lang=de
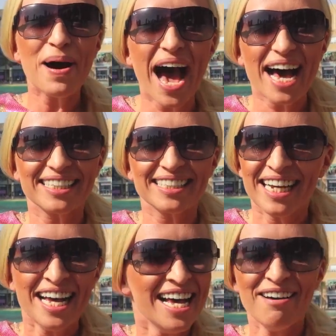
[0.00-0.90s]
But
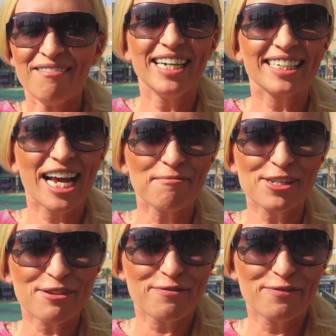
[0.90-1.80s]
when it
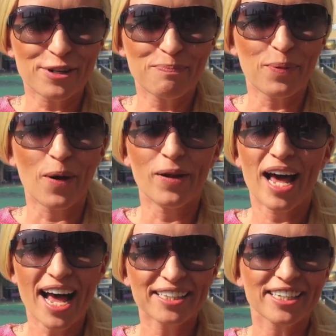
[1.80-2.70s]
comes to football
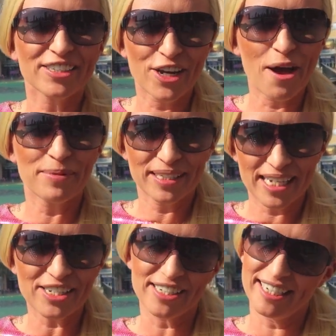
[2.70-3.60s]
and the German
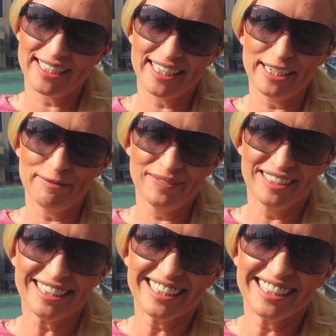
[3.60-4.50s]
national team.
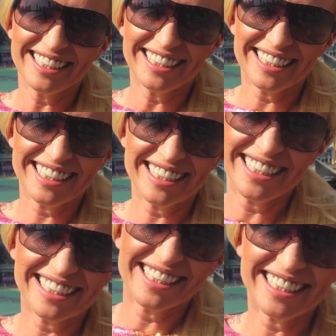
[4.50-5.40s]

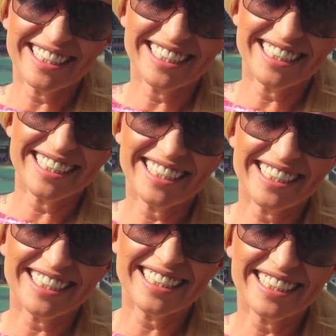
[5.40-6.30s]
Aber wenn es
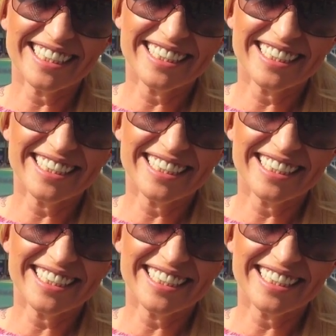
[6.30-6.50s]
äh, zum Thema